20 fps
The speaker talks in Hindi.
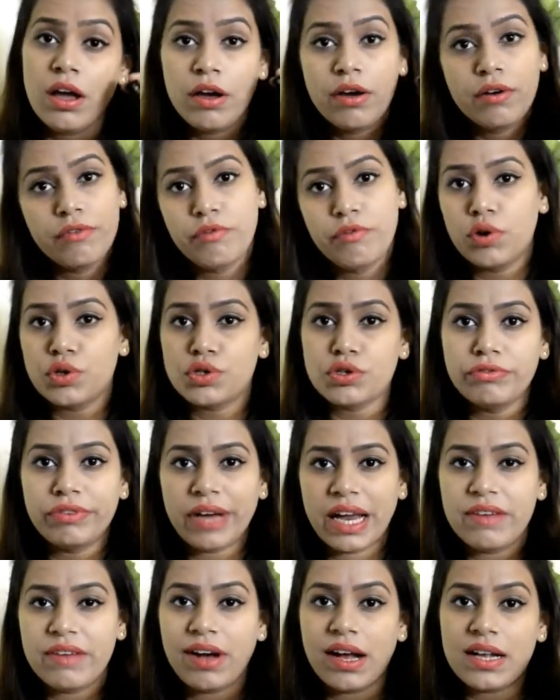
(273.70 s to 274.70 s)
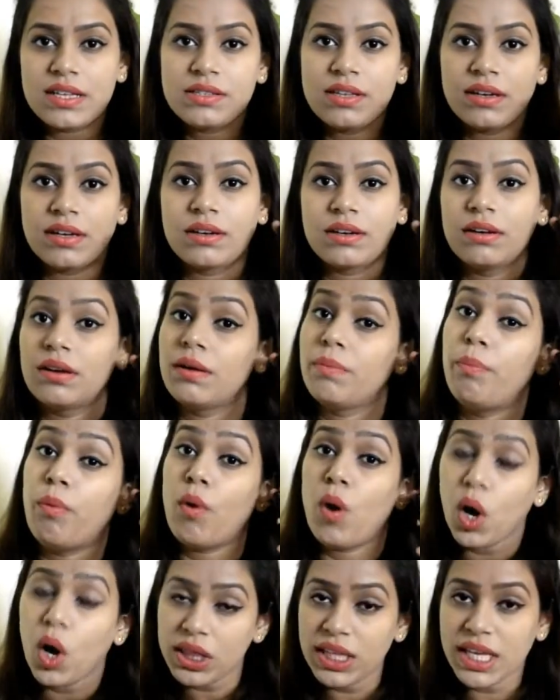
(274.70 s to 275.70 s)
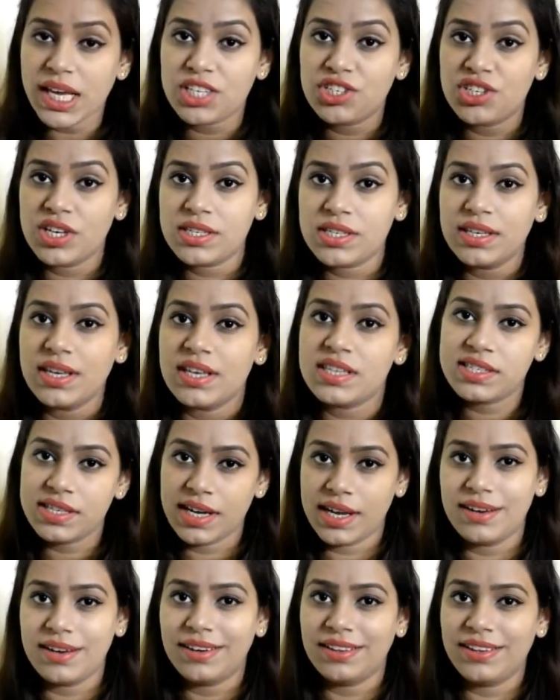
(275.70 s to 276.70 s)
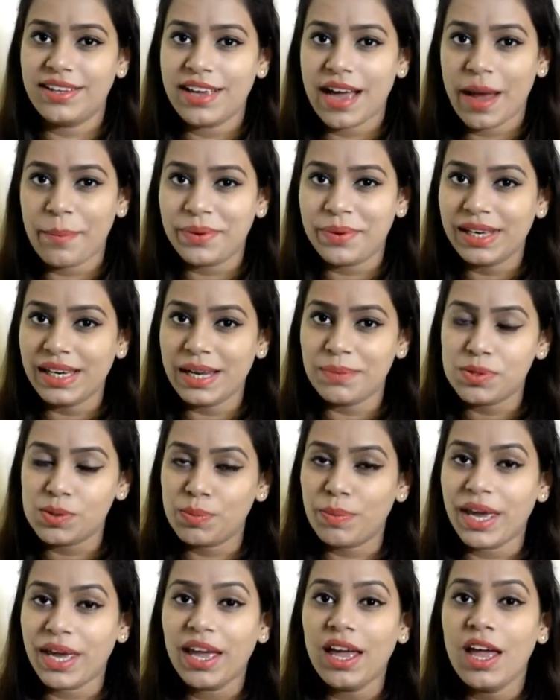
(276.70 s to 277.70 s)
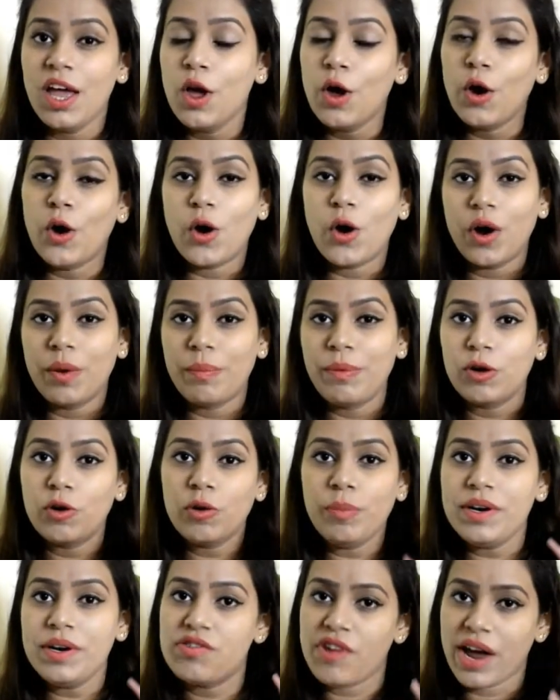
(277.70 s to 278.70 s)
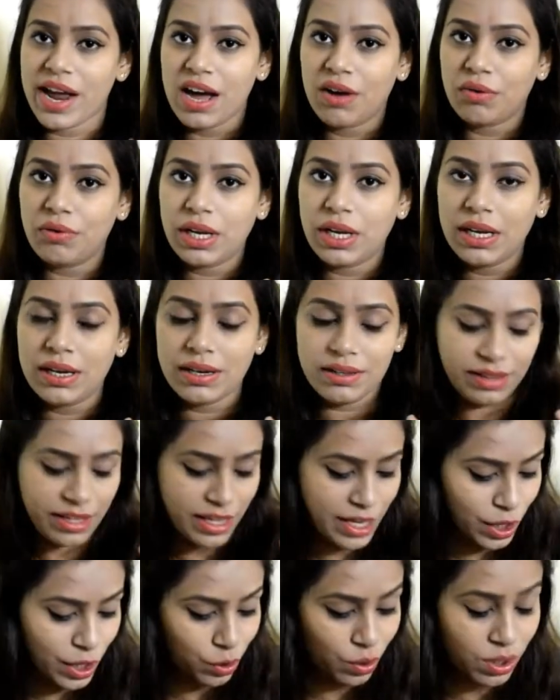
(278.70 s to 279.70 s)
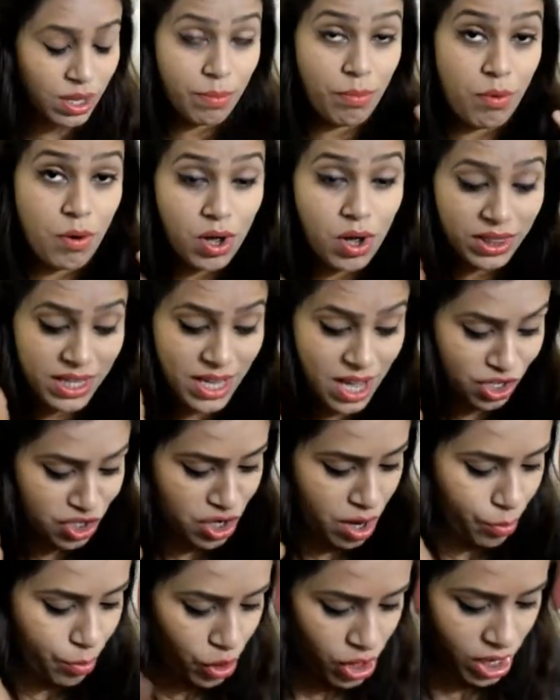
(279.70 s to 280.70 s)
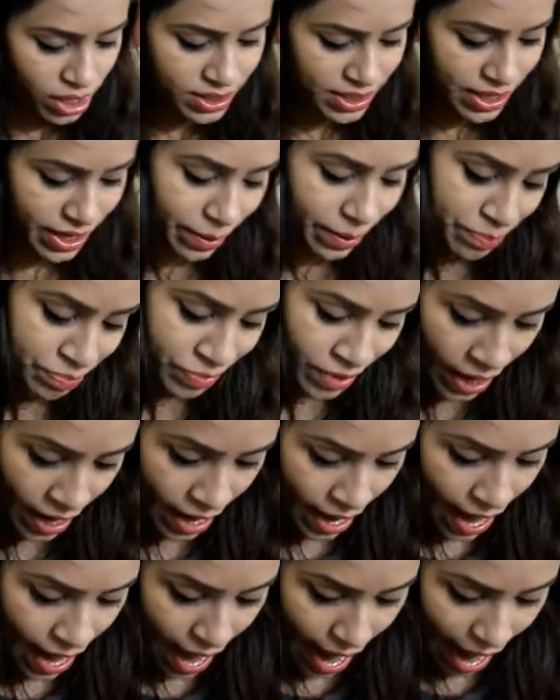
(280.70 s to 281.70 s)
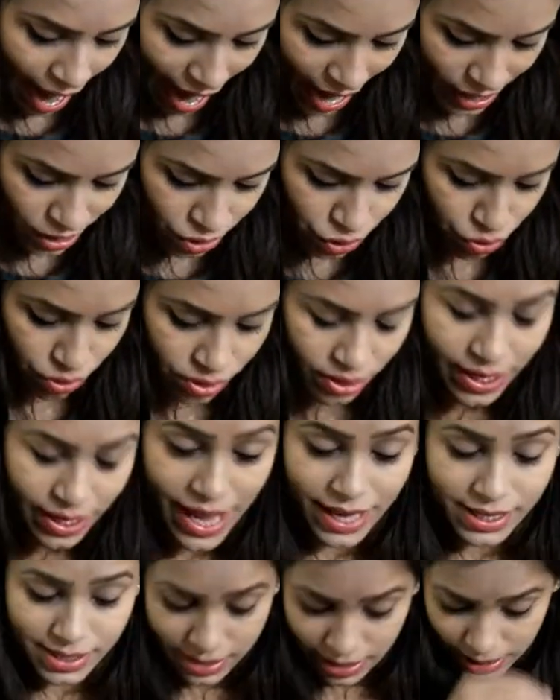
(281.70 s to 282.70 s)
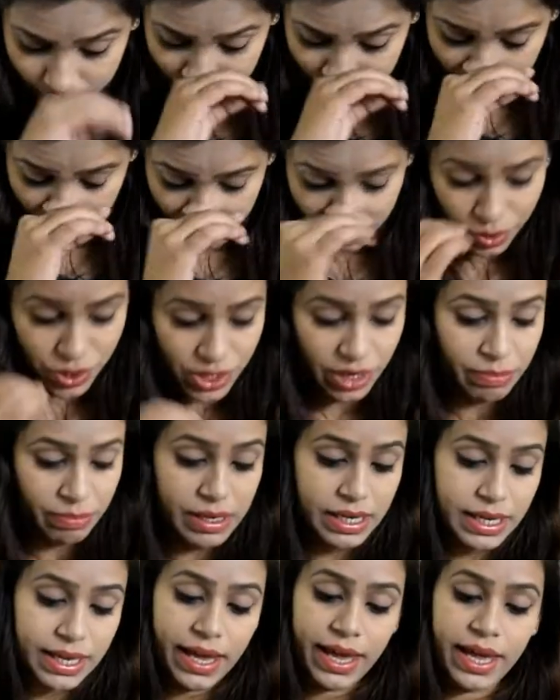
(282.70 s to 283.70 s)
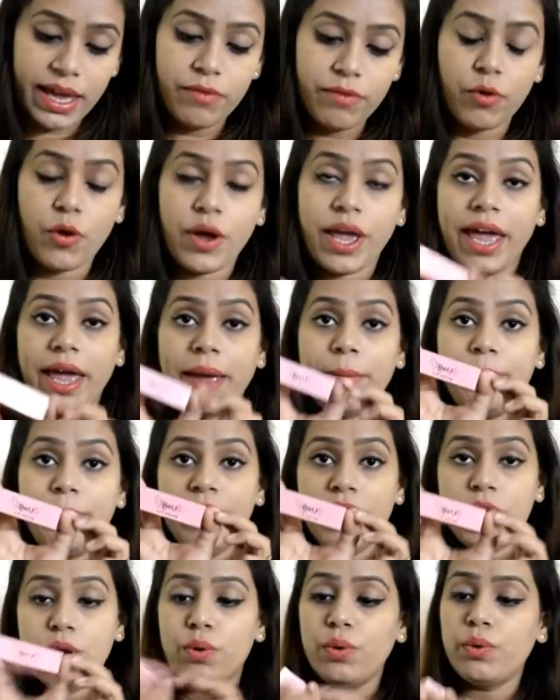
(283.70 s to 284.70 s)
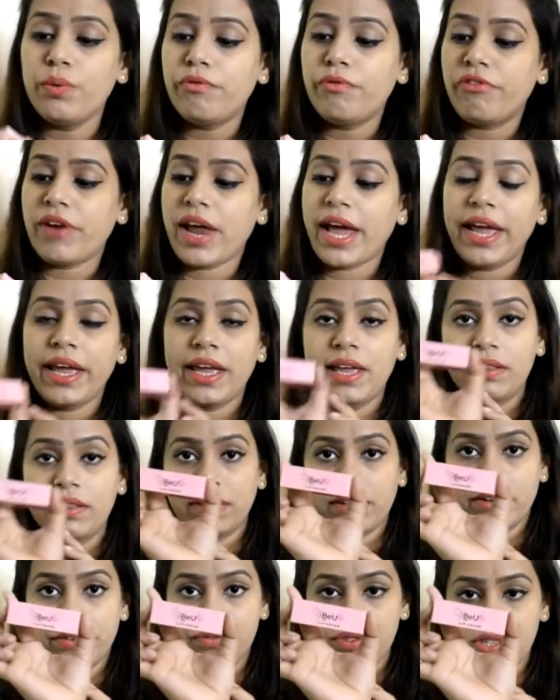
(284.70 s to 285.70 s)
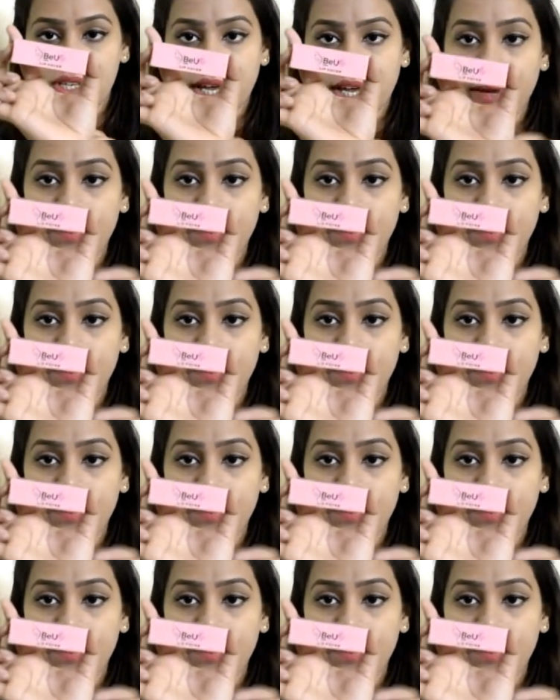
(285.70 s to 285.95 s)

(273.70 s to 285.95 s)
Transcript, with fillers: फोर टू फाइव आवर्स तक बहुत ही अच्छे से ये स्टे करती है आपके लिप्स पे और बिल्कुल भी ड्राई आउट नहीं करती है तो ये बहुत ही अच्छा प्रोडक्ट है एंड जो नेक्स्ट लिपस्टिक मुझे मिली है वो है बी यू फ्लाई की तरफ से